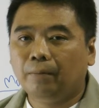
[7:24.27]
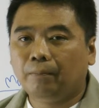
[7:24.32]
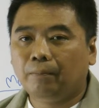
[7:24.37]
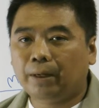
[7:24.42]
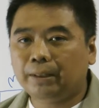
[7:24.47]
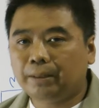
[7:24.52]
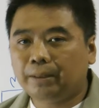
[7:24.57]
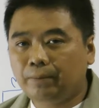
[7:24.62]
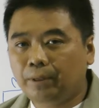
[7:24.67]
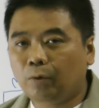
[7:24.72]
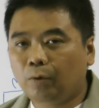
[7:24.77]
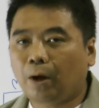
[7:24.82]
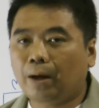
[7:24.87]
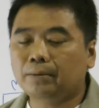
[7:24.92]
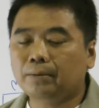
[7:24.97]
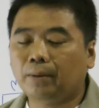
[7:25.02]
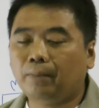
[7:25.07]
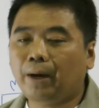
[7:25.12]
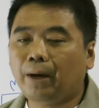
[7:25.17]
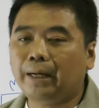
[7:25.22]
มันจะมีความ
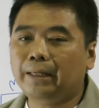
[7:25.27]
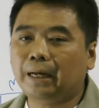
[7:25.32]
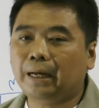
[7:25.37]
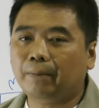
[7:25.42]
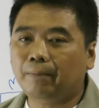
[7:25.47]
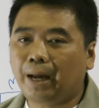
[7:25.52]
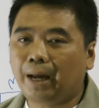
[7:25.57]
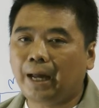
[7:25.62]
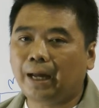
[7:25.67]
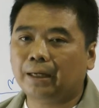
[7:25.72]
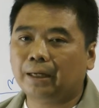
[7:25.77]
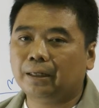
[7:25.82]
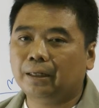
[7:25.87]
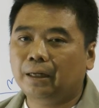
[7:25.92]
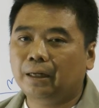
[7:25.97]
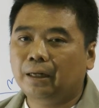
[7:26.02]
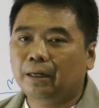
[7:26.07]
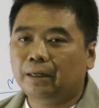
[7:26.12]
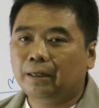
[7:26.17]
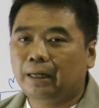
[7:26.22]
สำคัญอย่างมาก
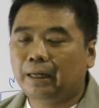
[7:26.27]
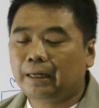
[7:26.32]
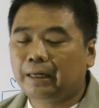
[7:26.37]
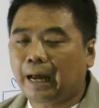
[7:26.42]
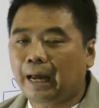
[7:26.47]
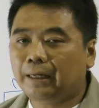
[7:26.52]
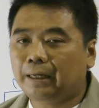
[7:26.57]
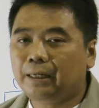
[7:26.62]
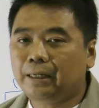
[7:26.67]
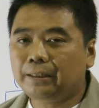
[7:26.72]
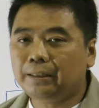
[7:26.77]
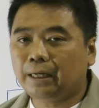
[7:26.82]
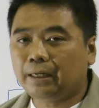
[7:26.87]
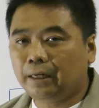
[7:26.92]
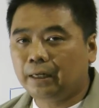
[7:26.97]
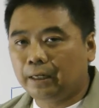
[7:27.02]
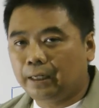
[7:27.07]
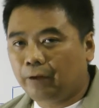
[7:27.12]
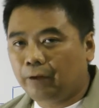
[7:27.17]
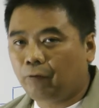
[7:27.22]
ในการที่จะ
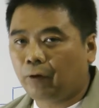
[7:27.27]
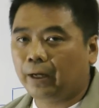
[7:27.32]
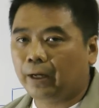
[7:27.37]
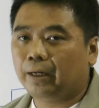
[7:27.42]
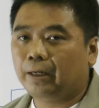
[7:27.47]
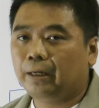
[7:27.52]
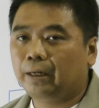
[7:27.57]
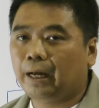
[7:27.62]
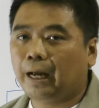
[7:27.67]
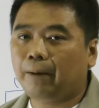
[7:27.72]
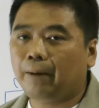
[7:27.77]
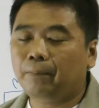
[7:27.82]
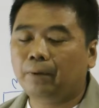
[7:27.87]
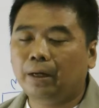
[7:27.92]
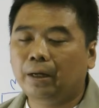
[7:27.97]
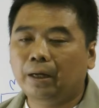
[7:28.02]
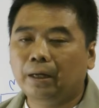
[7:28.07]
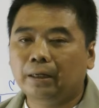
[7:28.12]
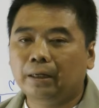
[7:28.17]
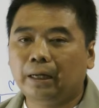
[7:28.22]
เกิดดีเฟกต์นะครับ
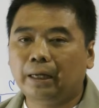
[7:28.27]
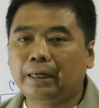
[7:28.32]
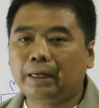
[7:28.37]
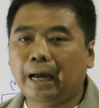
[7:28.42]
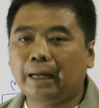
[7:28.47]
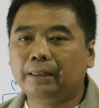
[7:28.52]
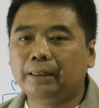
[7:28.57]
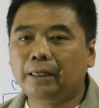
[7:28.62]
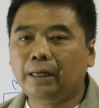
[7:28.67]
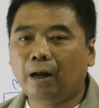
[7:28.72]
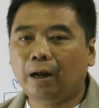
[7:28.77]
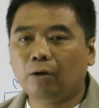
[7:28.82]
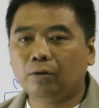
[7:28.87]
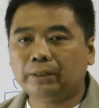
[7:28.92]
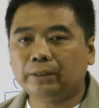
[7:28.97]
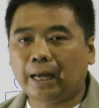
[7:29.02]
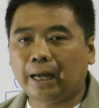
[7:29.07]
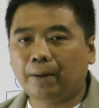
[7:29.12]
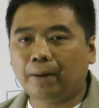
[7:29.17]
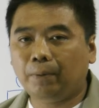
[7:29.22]
ในการที่เรา
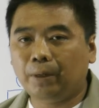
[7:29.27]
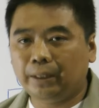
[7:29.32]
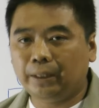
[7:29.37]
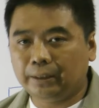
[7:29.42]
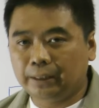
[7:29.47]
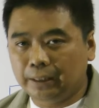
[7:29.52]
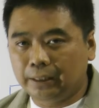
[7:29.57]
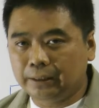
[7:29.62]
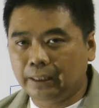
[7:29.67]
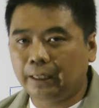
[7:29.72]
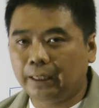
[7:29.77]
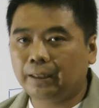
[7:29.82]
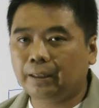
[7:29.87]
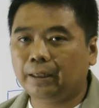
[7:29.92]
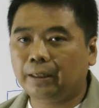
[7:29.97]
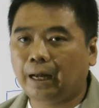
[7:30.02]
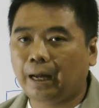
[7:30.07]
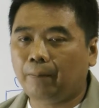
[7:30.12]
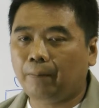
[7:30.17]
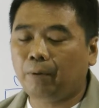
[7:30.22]
จะผลิตจริง
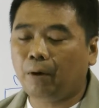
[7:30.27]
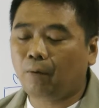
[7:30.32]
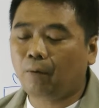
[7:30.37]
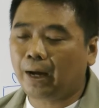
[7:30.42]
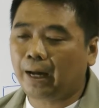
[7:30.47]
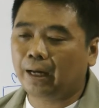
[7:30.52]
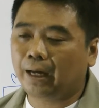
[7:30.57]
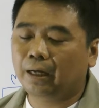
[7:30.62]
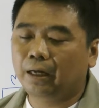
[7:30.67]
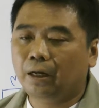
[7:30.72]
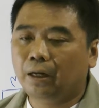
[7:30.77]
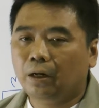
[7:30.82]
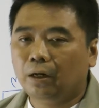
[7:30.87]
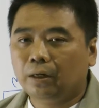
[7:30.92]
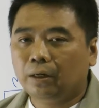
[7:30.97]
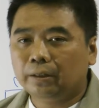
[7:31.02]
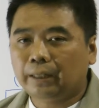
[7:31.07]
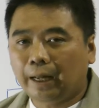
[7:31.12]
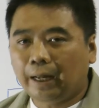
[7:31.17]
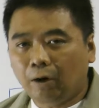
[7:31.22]
ๆนะครับ เพราะว่า
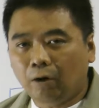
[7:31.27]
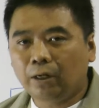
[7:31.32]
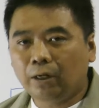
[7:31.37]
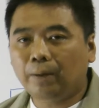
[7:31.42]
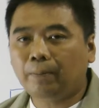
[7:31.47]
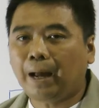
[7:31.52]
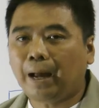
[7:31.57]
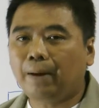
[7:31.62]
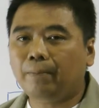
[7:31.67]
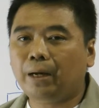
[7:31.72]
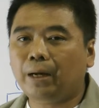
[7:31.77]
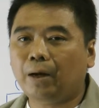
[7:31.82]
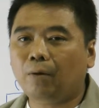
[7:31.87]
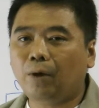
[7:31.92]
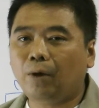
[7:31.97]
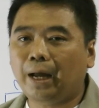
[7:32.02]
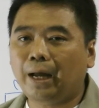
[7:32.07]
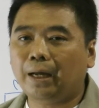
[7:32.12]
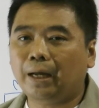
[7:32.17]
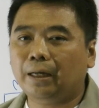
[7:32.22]
ถ้าลองนึกภาพนะครับ
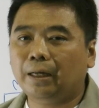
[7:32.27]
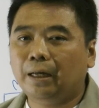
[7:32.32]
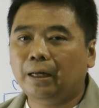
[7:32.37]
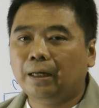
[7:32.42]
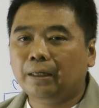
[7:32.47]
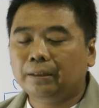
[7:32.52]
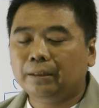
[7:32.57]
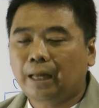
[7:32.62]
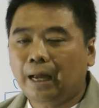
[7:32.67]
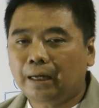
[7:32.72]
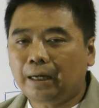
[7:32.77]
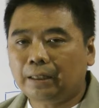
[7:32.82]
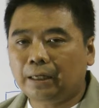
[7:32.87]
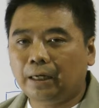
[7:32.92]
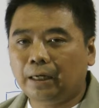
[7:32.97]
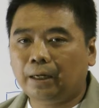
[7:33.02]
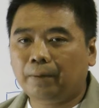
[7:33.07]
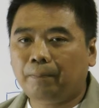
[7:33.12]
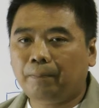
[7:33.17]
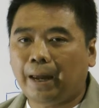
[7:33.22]
ว่า ถ้า
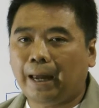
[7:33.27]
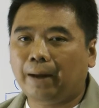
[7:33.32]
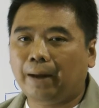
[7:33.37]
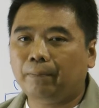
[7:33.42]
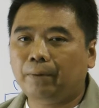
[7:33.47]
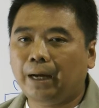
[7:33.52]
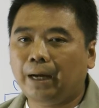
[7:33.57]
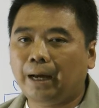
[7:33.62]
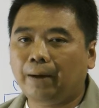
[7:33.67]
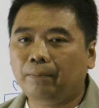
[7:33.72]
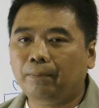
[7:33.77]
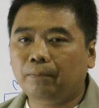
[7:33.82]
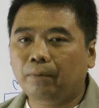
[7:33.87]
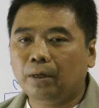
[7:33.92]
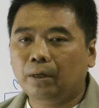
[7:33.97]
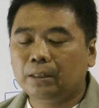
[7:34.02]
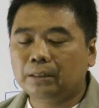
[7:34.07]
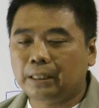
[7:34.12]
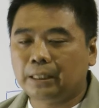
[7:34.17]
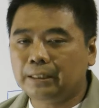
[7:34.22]
เกิดแบบนะครับ
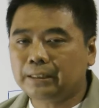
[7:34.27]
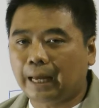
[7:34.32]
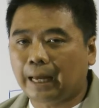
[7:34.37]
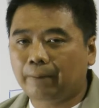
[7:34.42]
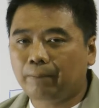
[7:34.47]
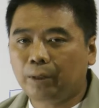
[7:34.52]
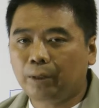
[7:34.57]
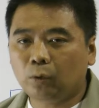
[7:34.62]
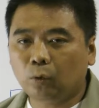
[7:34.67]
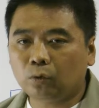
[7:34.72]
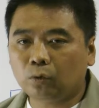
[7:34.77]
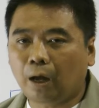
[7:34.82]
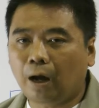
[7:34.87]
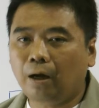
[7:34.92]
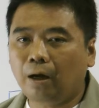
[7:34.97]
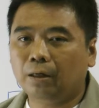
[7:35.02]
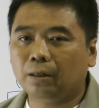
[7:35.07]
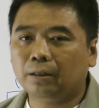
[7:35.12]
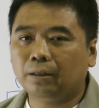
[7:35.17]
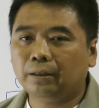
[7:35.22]
สีสันไม่ถูกต้อ
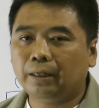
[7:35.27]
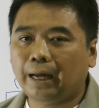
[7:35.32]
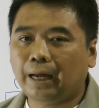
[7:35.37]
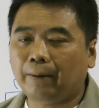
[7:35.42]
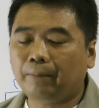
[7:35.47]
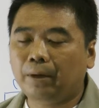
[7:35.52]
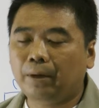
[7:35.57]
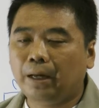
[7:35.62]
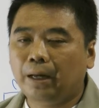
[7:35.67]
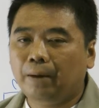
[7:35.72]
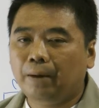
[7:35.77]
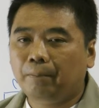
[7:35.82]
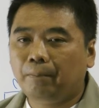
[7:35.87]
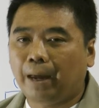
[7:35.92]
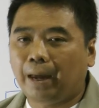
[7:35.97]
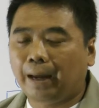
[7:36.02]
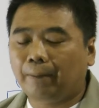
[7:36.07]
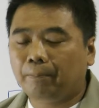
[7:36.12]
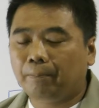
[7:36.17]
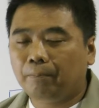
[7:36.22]
งนะครับ แบ
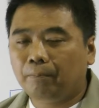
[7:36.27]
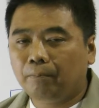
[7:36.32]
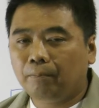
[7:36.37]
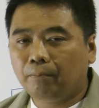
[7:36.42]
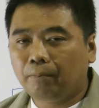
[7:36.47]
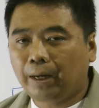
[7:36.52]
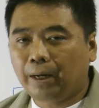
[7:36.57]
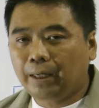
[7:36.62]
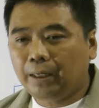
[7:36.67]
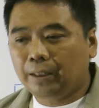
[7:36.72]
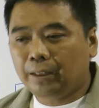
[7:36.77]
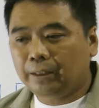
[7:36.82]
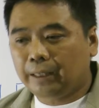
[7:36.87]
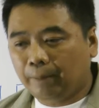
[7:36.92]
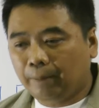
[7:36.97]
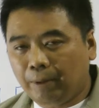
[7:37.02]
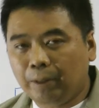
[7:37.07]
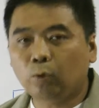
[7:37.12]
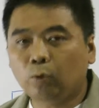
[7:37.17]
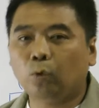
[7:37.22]
บไม่ยั
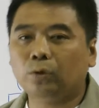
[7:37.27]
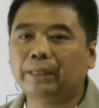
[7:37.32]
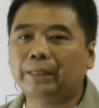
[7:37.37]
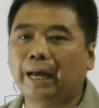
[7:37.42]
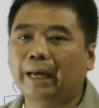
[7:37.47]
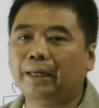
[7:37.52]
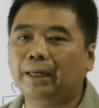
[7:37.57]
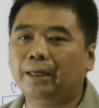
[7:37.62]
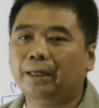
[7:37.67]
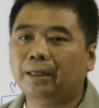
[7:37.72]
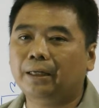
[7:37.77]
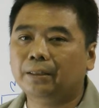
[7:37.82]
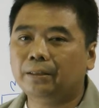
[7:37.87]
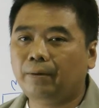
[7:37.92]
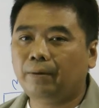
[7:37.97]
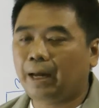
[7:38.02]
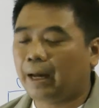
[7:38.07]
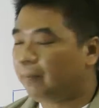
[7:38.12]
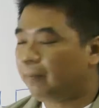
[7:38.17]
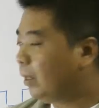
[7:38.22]
งไม่ถูกใจใช่
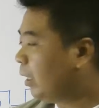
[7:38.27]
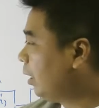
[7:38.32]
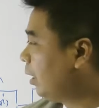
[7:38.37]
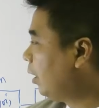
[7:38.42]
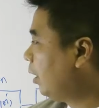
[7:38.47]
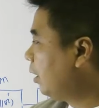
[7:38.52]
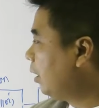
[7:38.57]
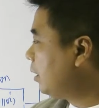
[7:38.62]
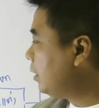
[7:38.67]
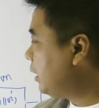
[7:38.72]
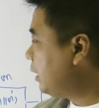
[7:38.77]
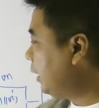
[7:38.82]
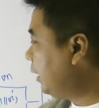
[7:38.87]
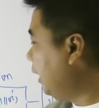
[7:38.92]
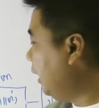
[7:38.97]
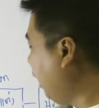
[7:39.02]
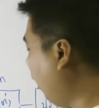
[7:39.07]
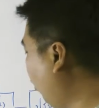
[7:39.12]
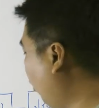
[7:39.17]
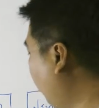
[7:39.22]
ไหมครับสิ่ง
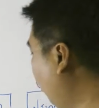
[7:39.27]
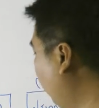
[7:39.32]
ที่เรา